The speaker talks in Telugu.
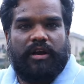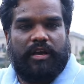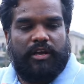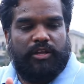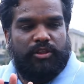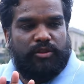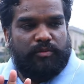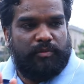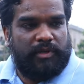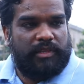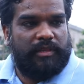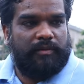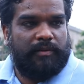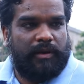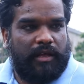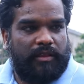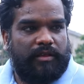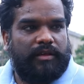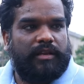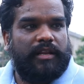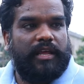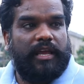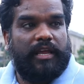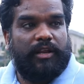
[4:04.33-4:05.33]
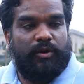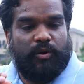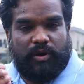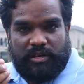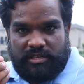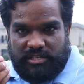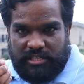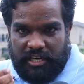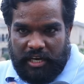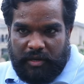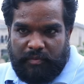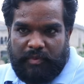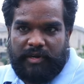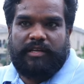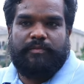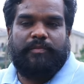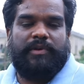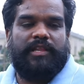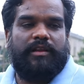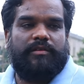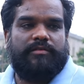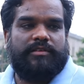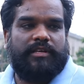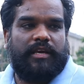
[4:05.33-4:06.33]
ఒక హిందూ మతం కాదు నేను ఒక స్టేట్మెంట్
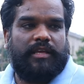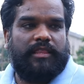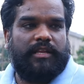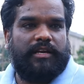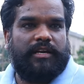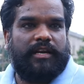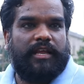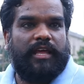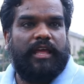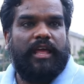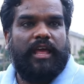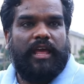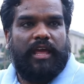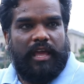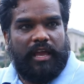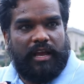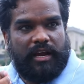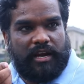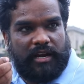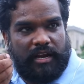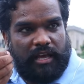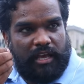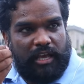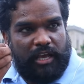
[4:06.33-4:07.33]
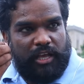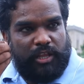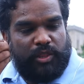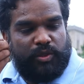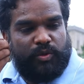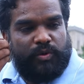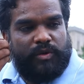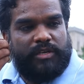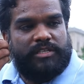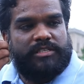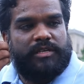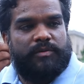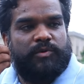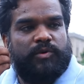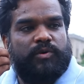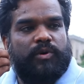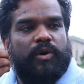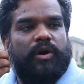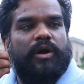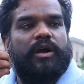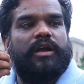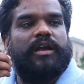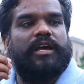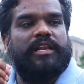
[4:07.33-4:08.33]
చెప్పదలుచుకున్నాను ఏంటంటే ఇక్కడ హిందూయిజము
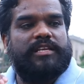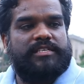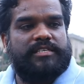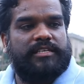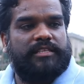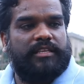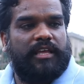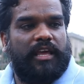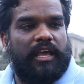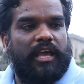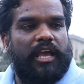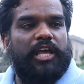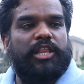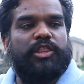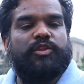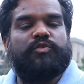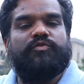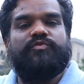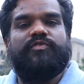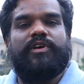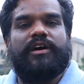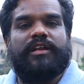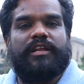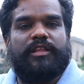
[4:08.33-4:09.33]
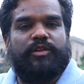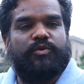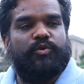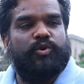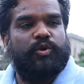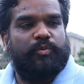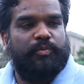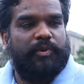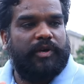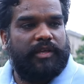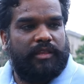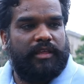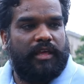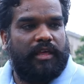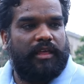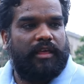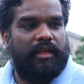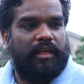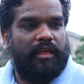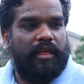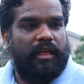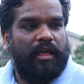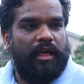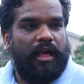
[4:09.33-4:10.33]
గెలిచింది హిందుత్వం అనేది ఓడిపోయింది
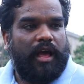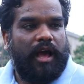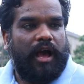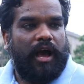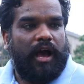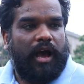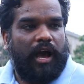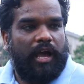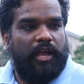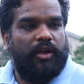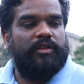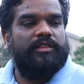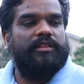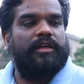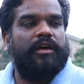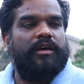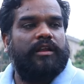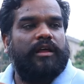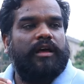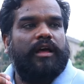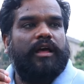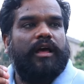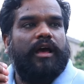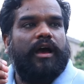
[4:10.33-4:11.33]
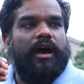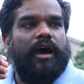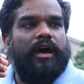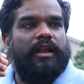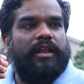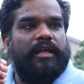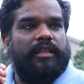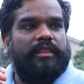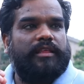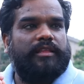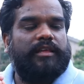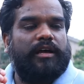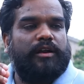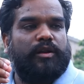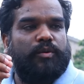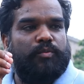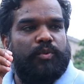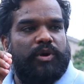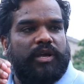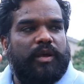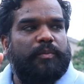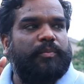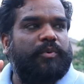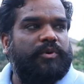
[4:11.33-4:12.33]
అయోధ్య అనేది దాంట్లో
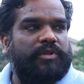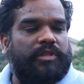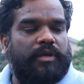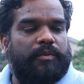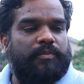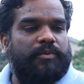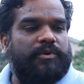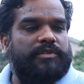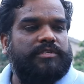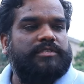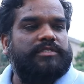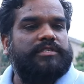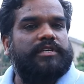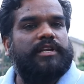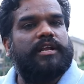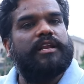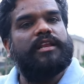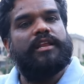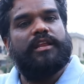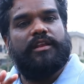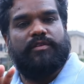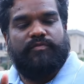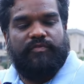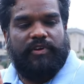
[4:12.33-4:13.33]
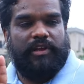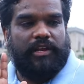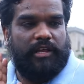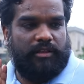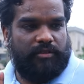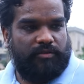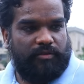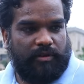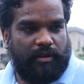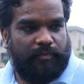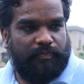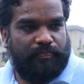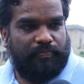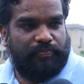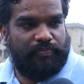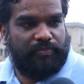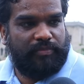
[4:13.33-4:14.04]
ముఖ్య పోతర పోషించానని నేను ఫీల్ అవుతున్నాను